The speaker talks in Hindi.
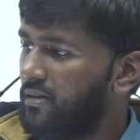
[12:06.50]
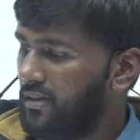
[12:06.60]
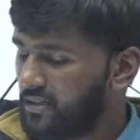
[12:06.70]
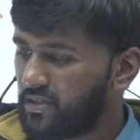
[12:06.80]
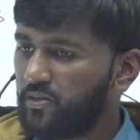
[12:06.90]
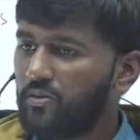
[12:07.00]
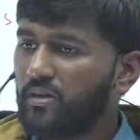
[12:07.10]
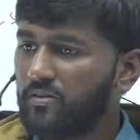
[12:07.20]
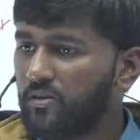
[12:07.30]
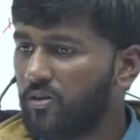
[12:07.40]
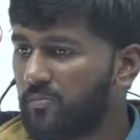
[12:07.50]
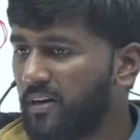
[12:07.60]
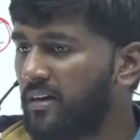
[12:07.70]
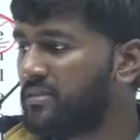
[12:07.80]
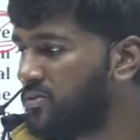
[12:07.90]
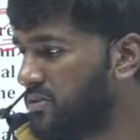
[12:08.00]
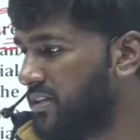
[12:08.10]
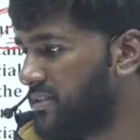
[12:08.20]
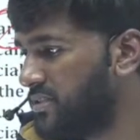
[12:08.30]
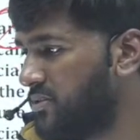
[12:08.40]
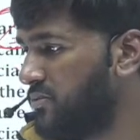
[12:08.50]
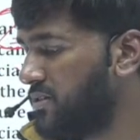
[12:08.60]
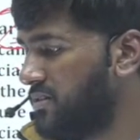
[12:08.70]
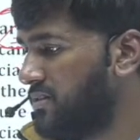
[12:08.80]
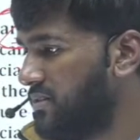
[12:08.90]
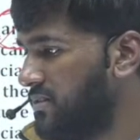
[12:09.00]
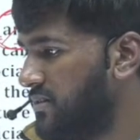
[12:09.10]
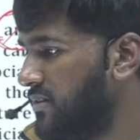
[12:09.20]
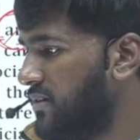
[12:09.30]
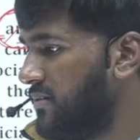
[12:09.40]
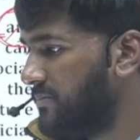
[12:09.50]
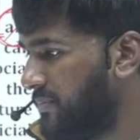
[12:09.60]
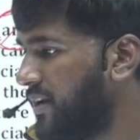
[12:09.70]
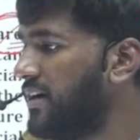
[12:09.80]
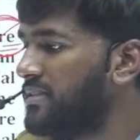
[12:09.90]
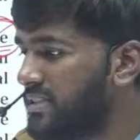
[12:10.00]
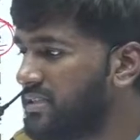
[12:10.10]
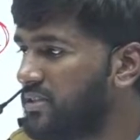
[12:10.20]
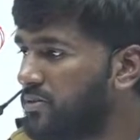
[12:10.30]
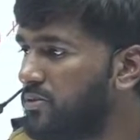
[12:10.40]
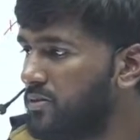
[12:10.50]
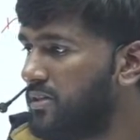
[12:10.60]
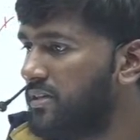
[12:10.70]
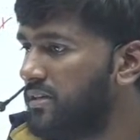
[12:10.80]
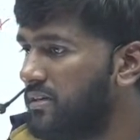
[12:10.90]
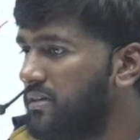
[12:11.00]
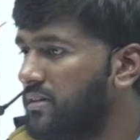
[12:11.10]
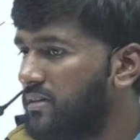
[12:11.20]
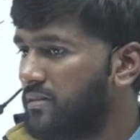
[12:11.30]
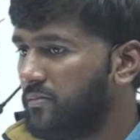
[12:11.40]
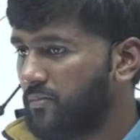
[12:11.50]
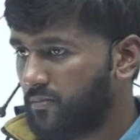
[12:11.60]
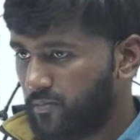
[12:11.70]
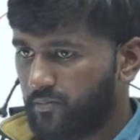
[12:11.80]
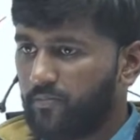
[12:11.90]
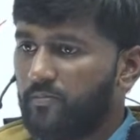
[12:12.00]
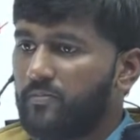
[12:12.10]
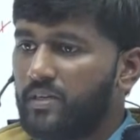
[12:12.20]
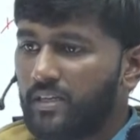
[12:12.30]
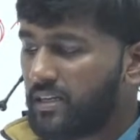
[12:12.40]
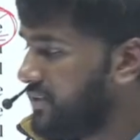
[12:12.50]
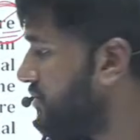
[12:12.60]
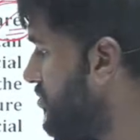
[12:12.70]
एग्जीक्यूट क्या होता है कोई प्लान होते हैं एग्जीक्यूट प्लान एग्जीक्यूट होते हैं ना ठीक है तो